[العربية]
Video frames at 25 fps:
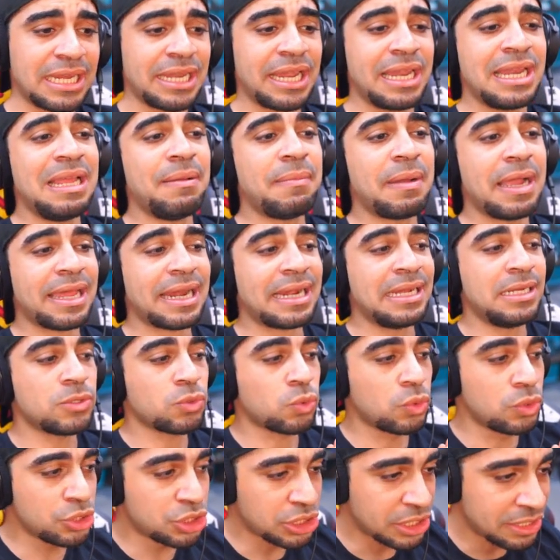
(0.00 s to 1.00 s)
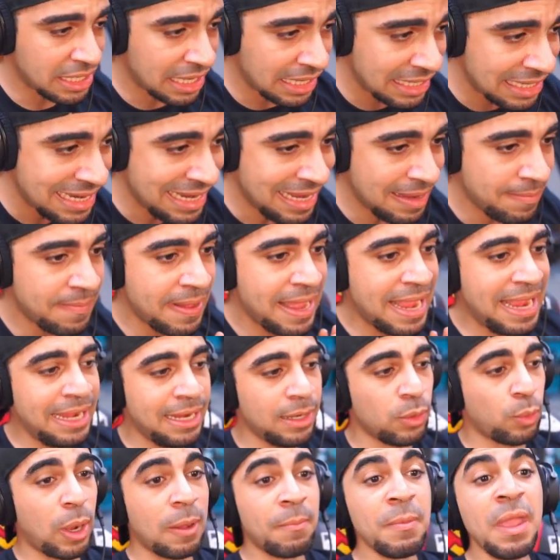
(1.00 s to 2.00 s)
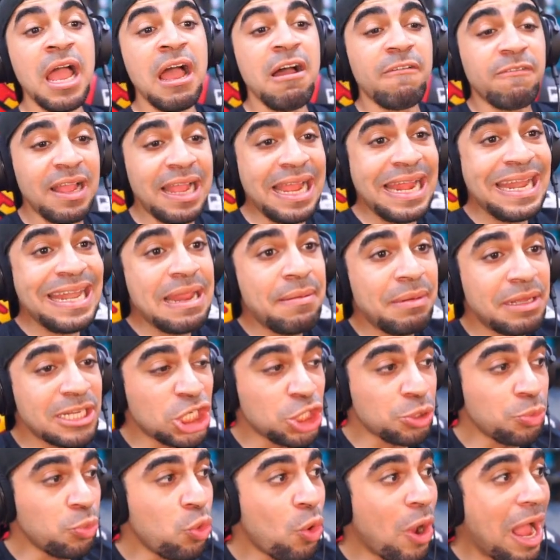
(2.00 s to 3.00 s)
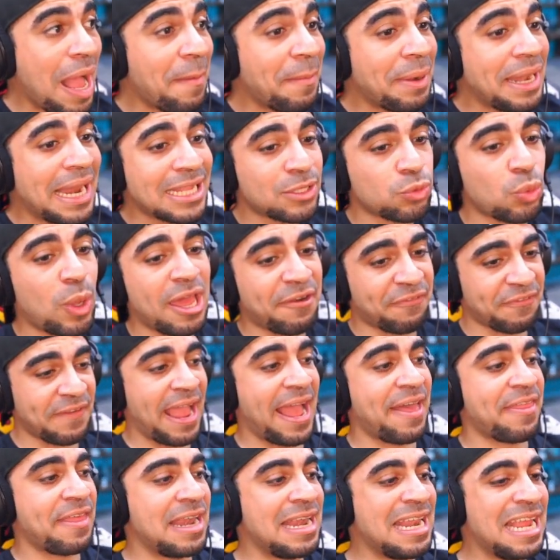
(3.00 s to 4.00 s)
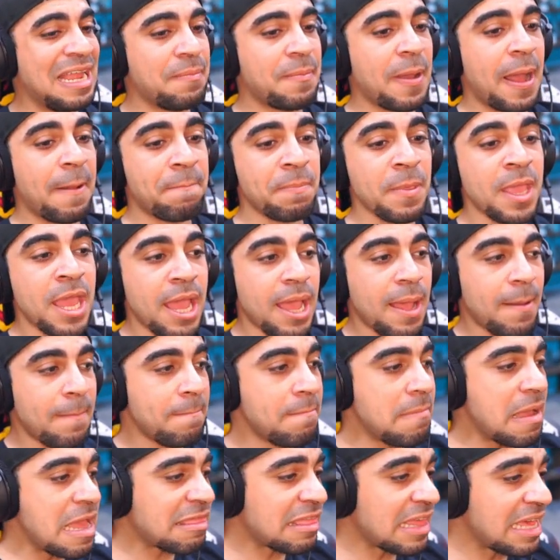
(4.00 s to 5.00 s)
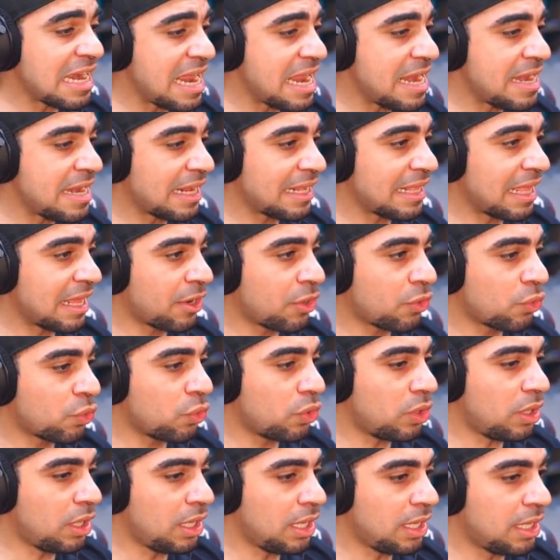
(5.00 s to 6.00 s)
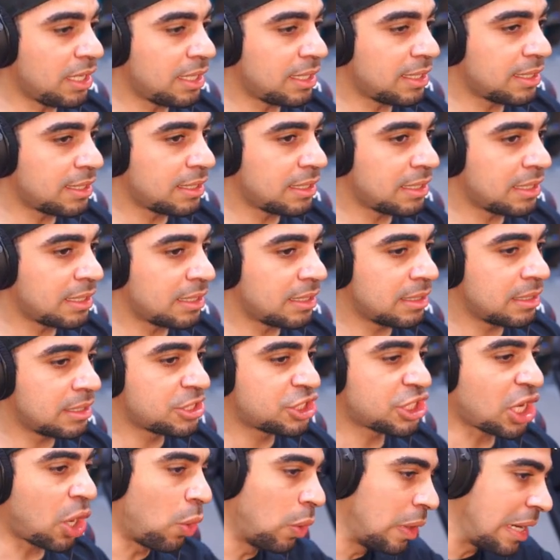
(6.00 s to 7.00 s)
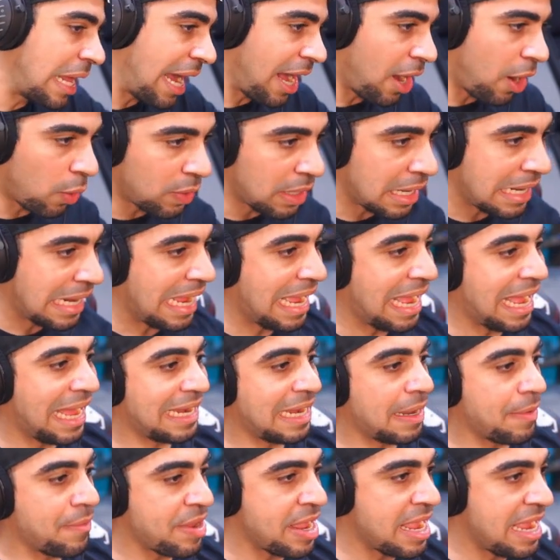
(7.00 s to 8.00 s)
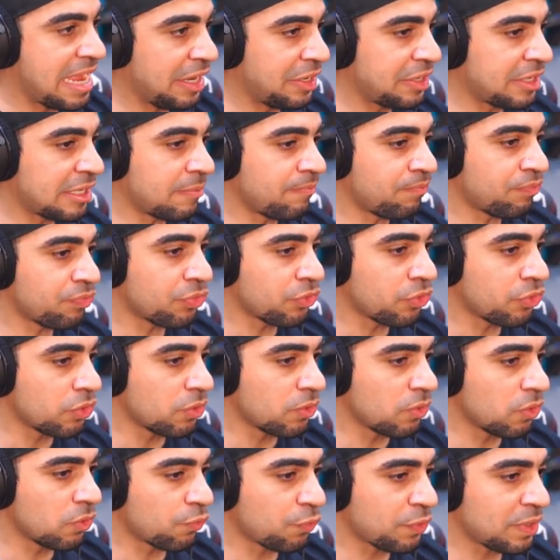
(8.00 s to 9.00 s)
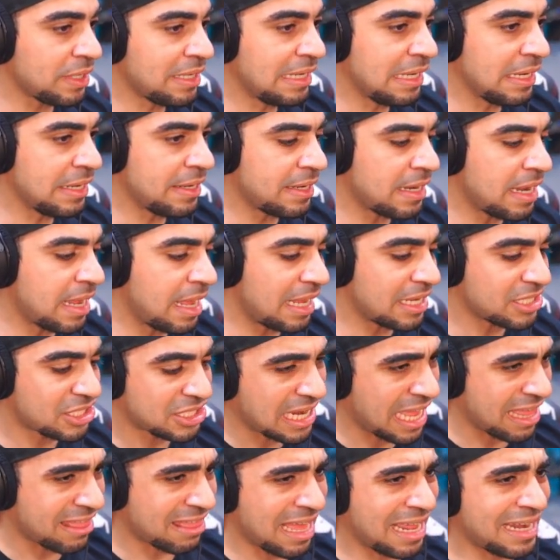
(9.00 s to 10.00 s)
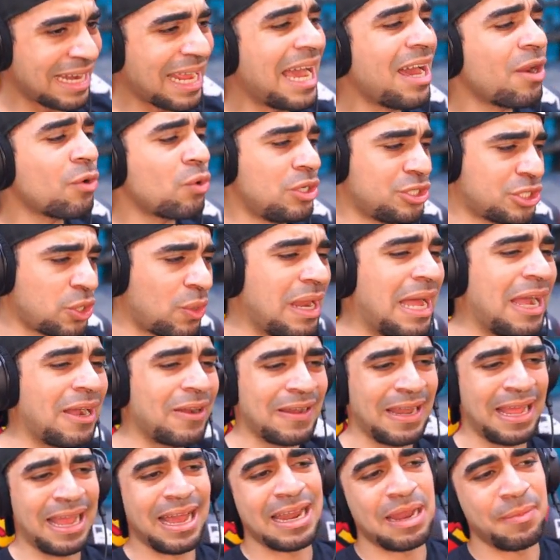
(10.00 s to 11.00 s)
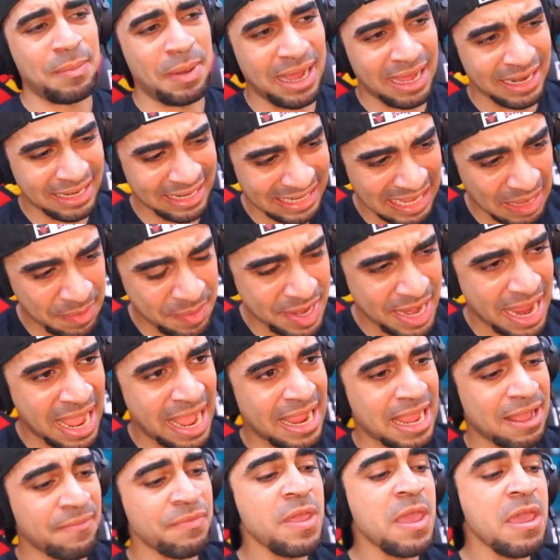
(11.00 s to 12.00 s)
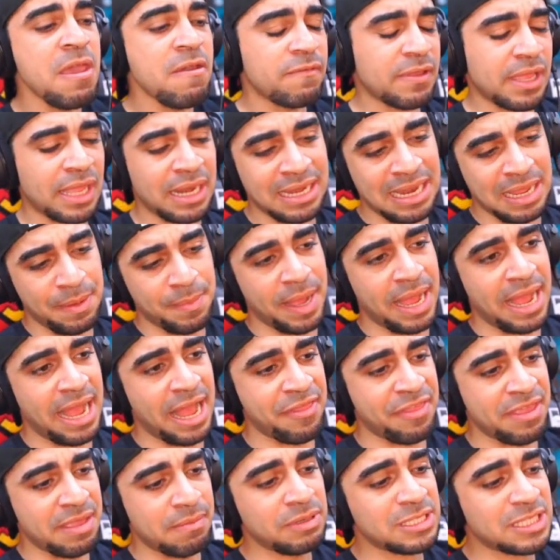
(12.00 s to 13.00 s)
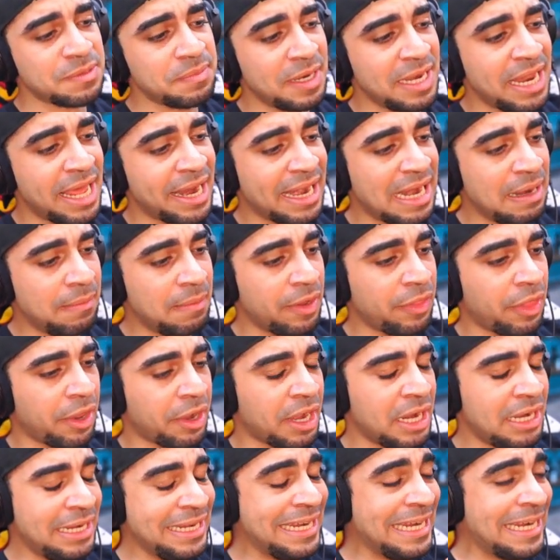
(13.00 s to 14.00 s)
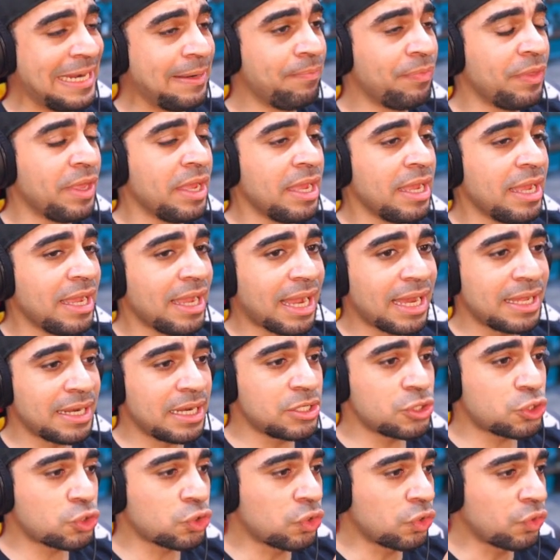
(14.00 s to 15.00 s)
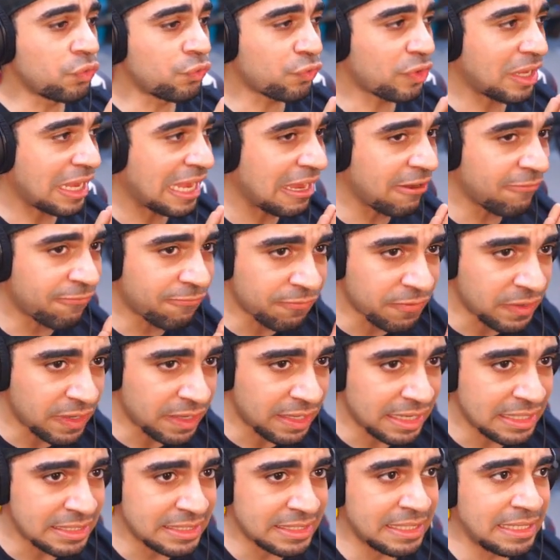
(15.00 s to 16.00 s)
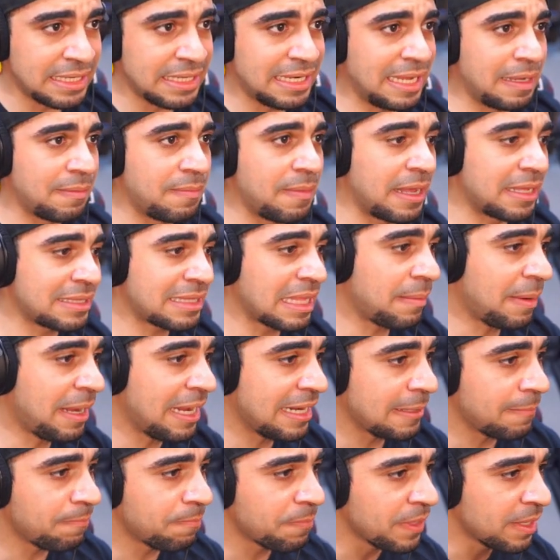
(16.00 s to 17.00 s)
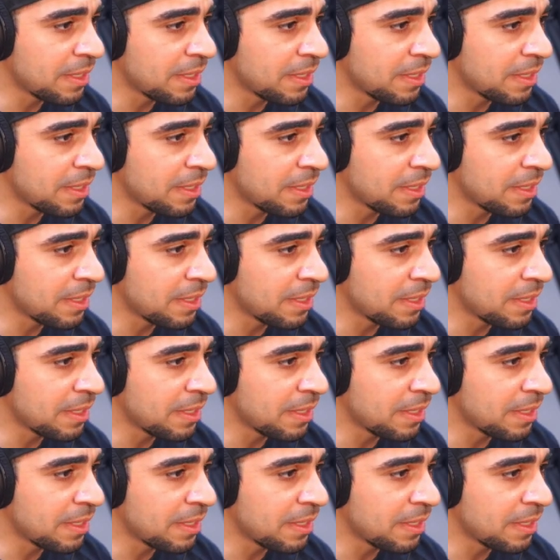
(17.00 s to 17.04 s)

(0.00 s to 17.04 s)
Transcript: الله اللعبه هي راح تكون جدا لعبه حلوه فعندنا مجموعه من الاطوار في هذه اللعبه مثلا نقدر نروح آه، جوله حول العالم يعني وفي عندنا اشياء ثانيه خلينا نروح جوله حق العالم حاليا كبدايه في اللعبه هذه بسم الله الرحمن الرحيم خلينا نشوف كيف فكره اللعبه طبعا